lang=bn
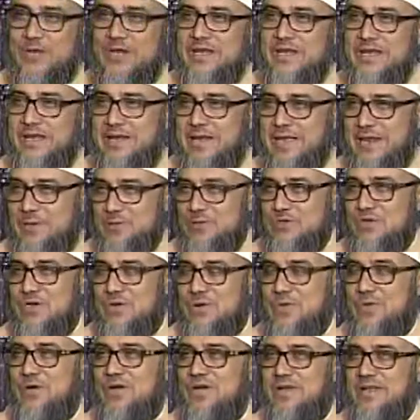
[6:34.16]
একটু ক্লিয়ার
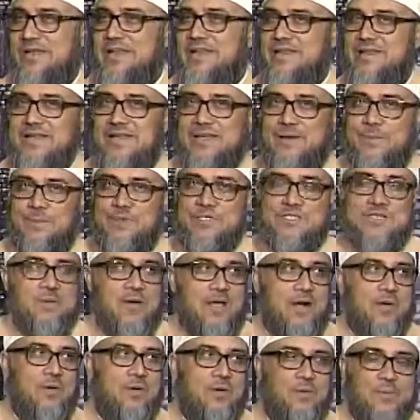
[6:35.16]
আলোচনা করলেই বেশি
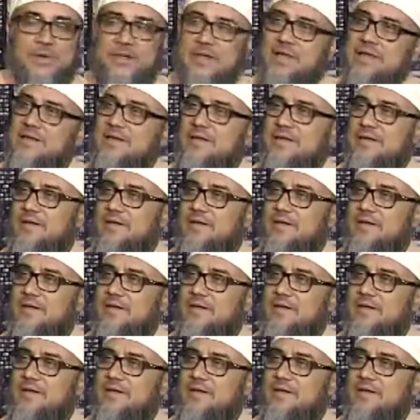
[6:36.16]
ভালো হবে